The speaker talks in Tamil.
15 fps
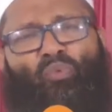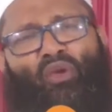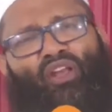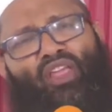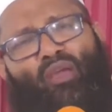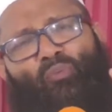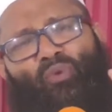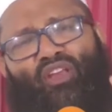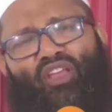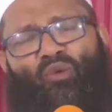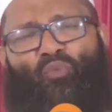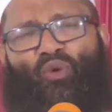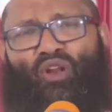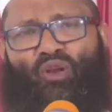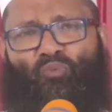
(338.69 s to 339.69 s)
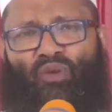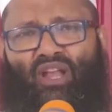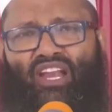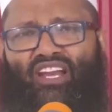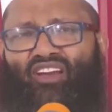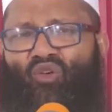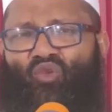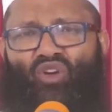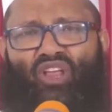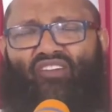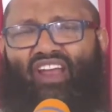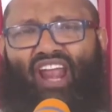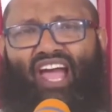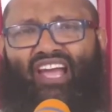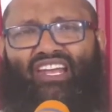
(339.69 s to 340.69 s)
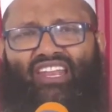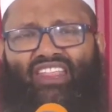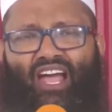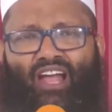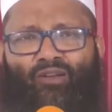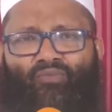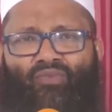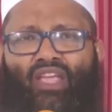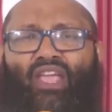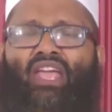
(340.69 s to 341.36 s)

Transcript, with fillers: பெரிய பெரிய பொறுப்பில் இருக்கக்கூடியவராக இருந்தாலும்